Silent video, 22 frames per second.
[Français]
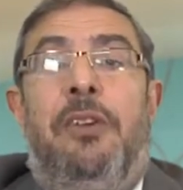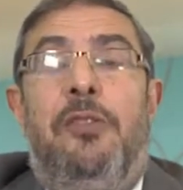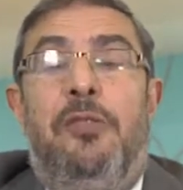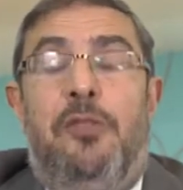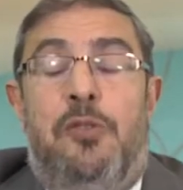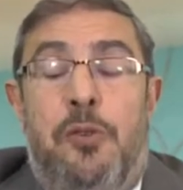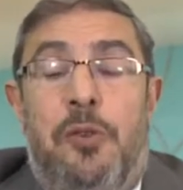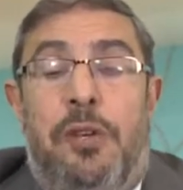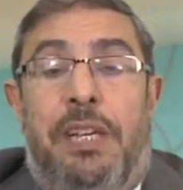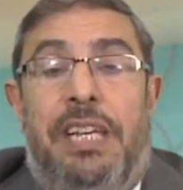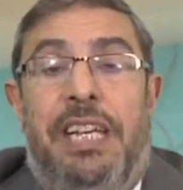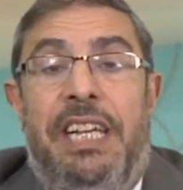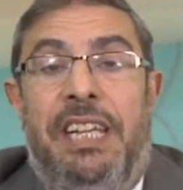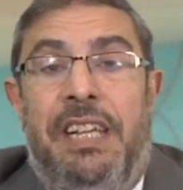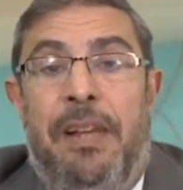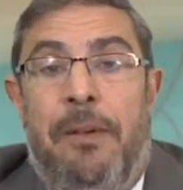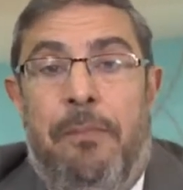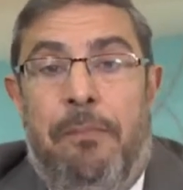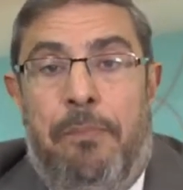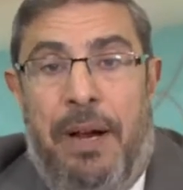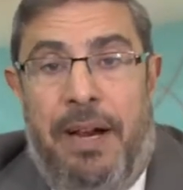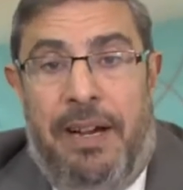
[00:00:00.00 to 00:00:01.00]
ce qui
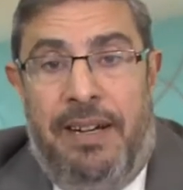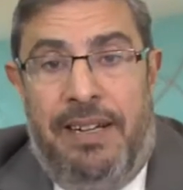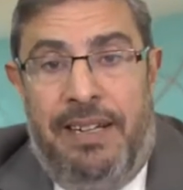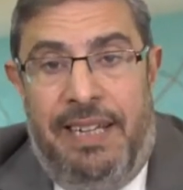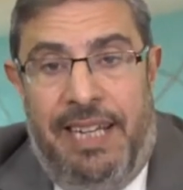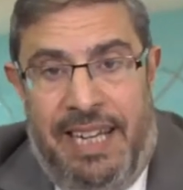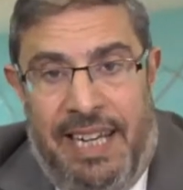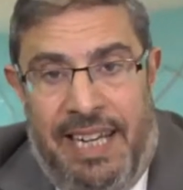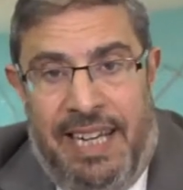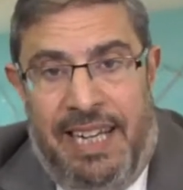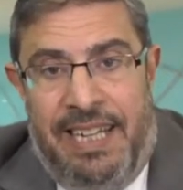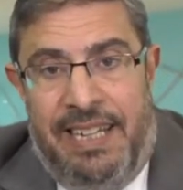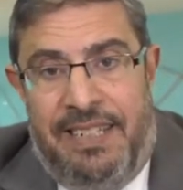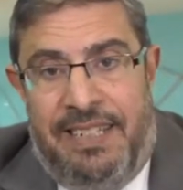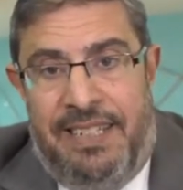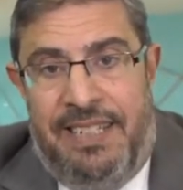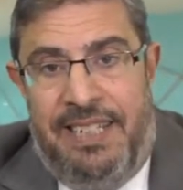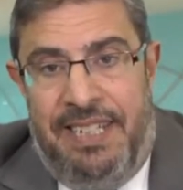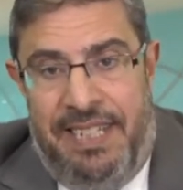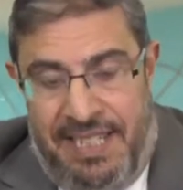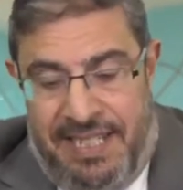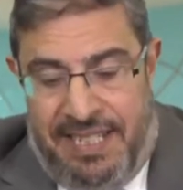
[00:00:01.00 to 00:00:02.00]
n'est pas
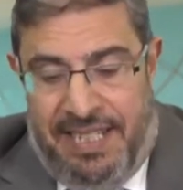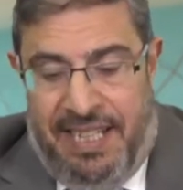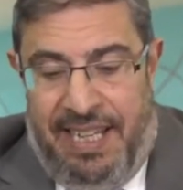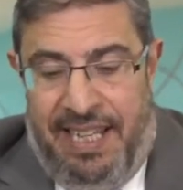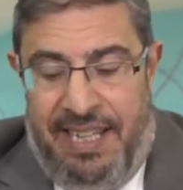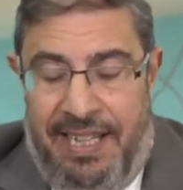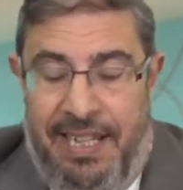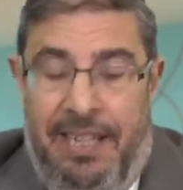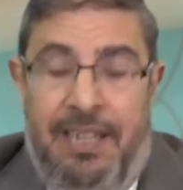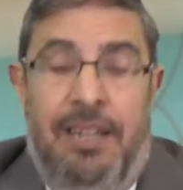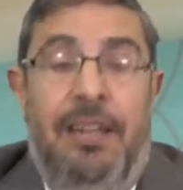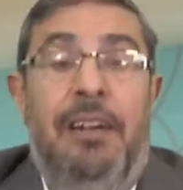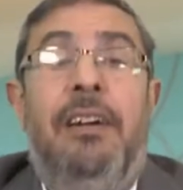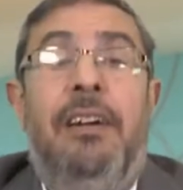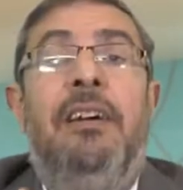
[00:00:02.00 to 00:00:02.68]
Eretz Israël.